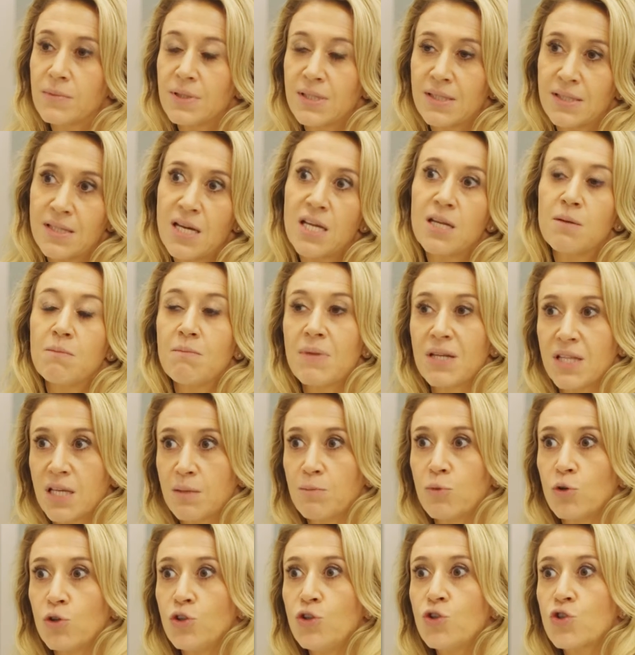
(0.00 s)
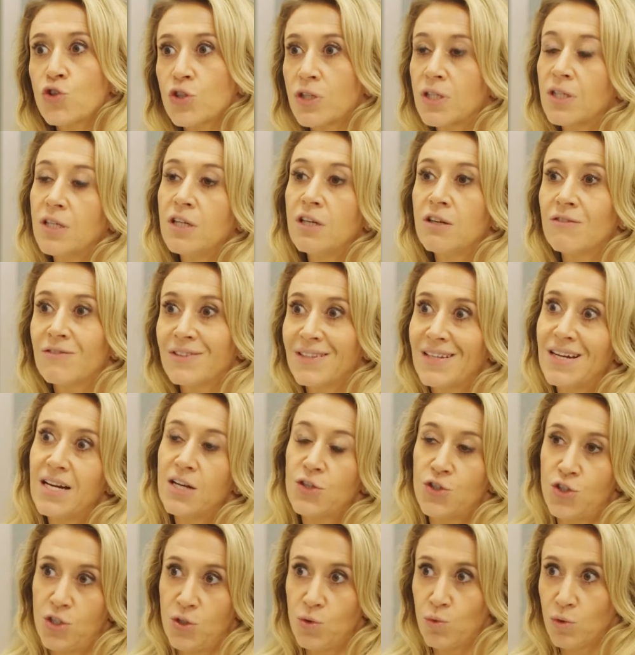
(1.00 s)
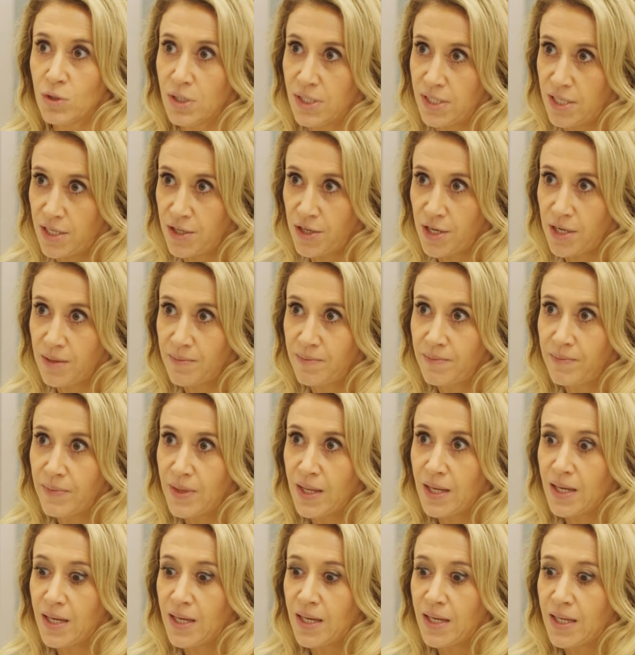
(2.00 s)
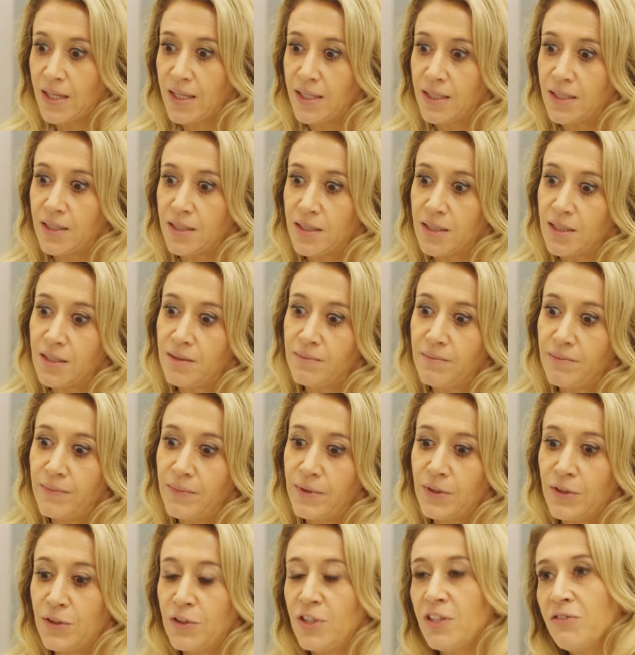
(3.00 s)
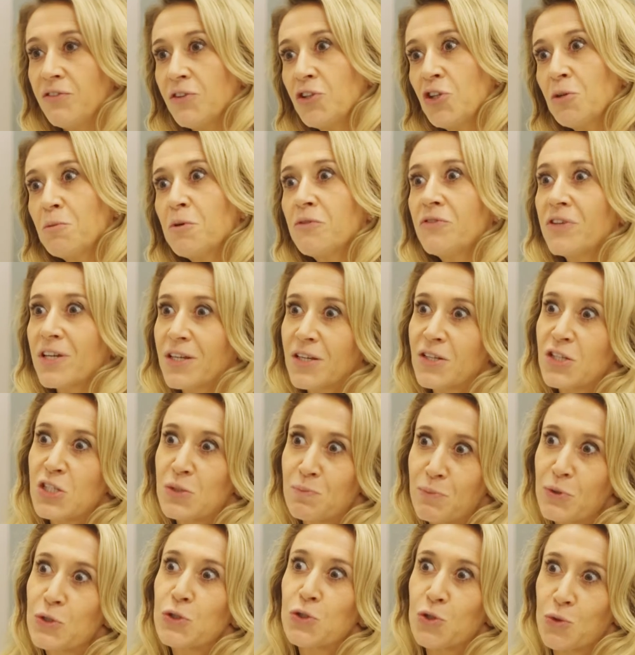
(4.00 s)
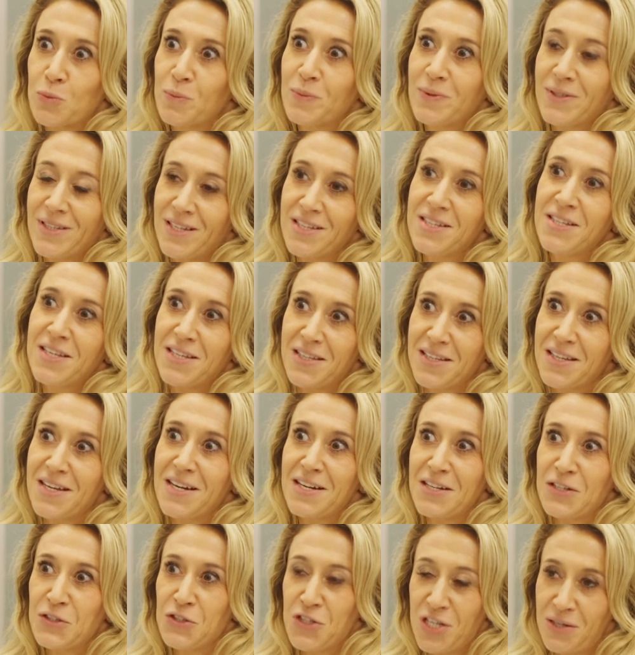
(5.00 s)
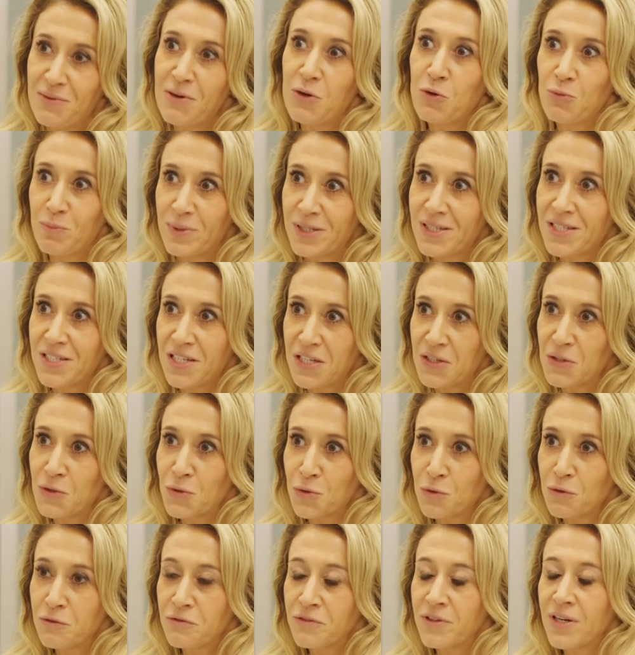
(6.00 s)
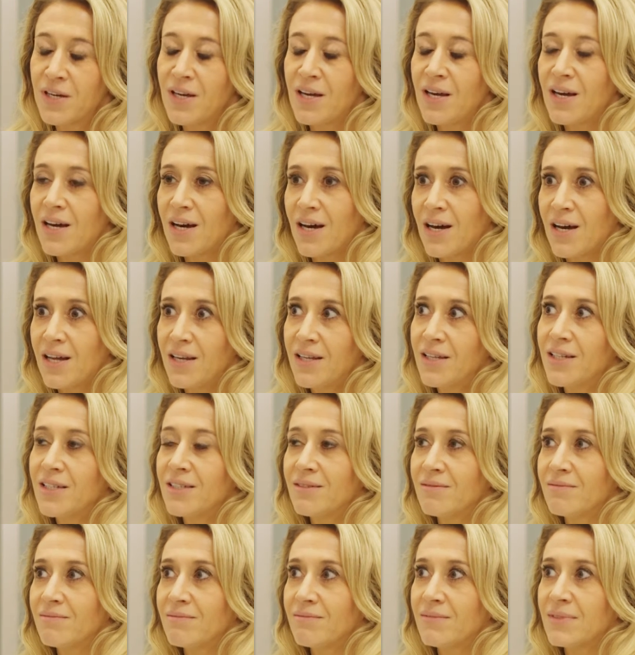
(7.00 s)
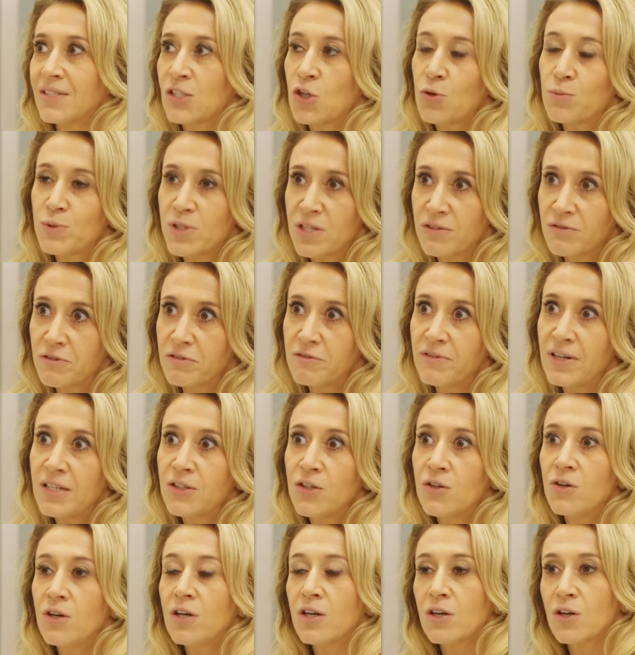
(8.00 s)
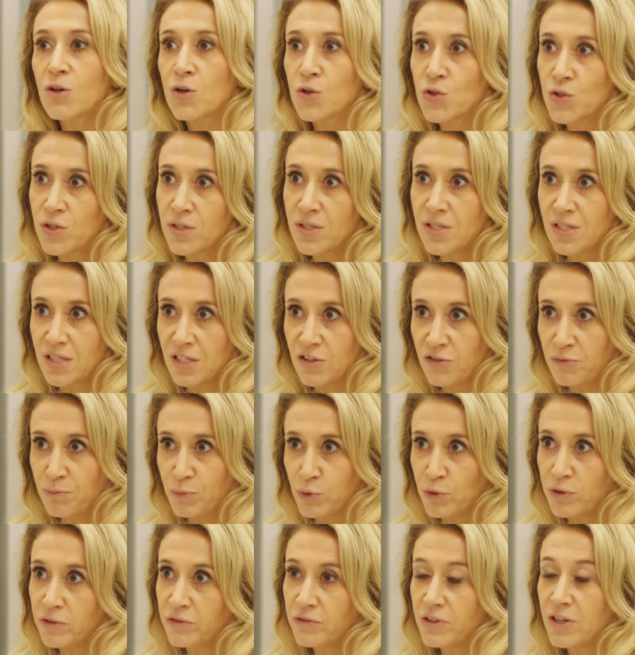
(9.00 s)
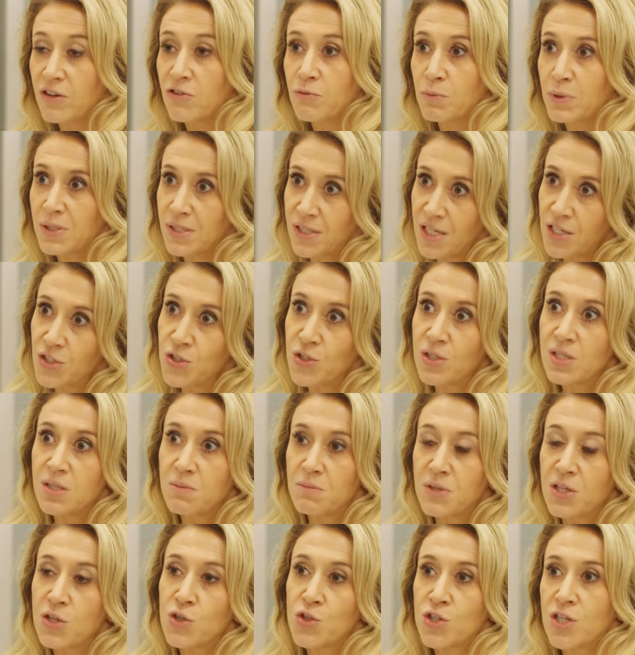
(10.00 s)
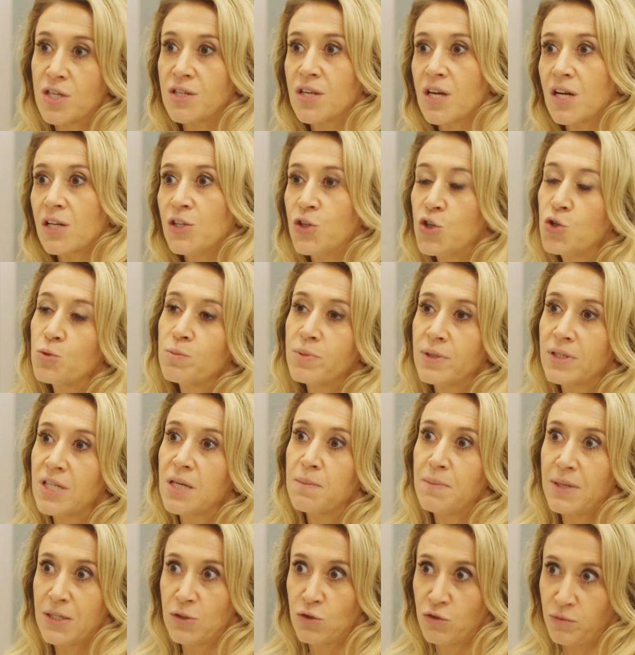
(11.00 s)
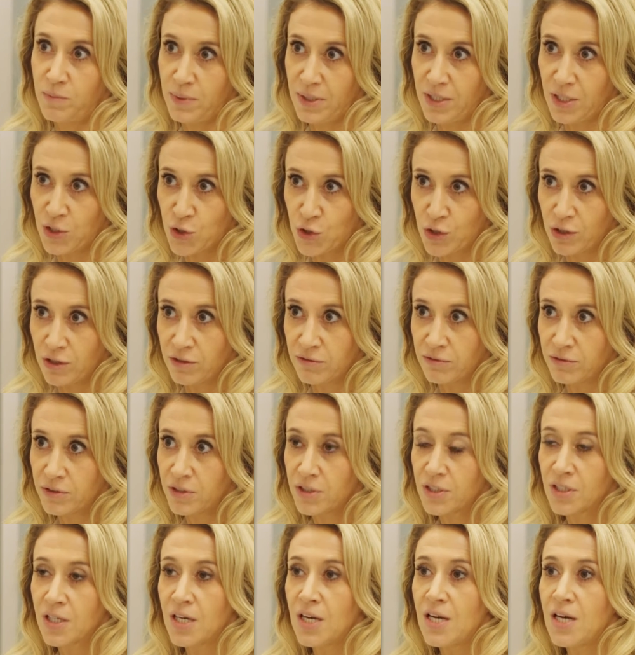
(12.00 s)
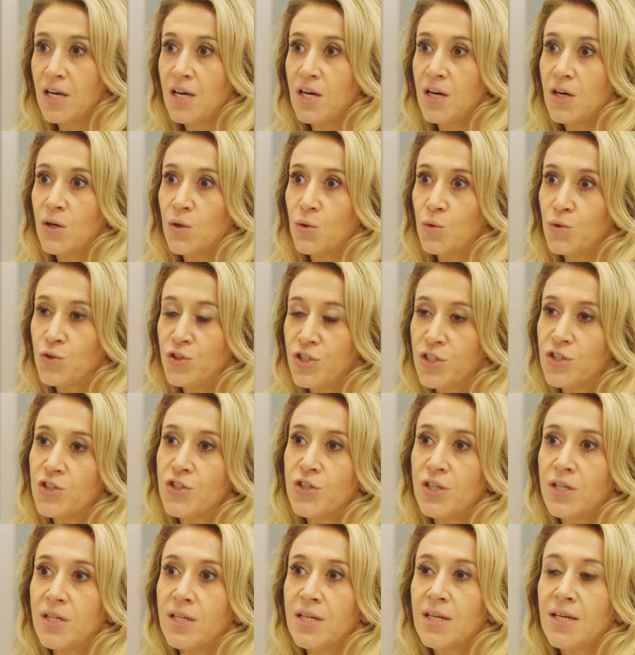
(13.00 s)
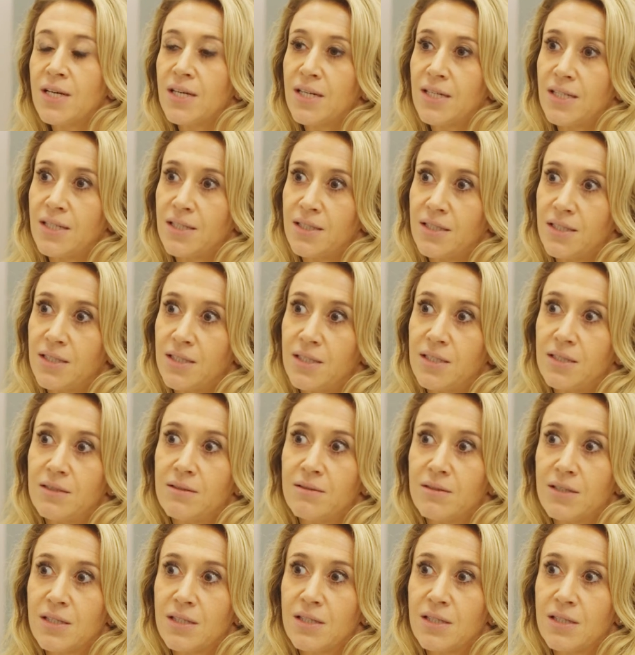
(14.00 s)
stan metaboliczny w trakcie głodzenia. Nie wiadomo w jaki sposób ta dieta działa u pacjentów, ale zaobserwowano korzystny wpływ w postaci zmniejszenia liczby napadów padaczkowych, u dzieci e,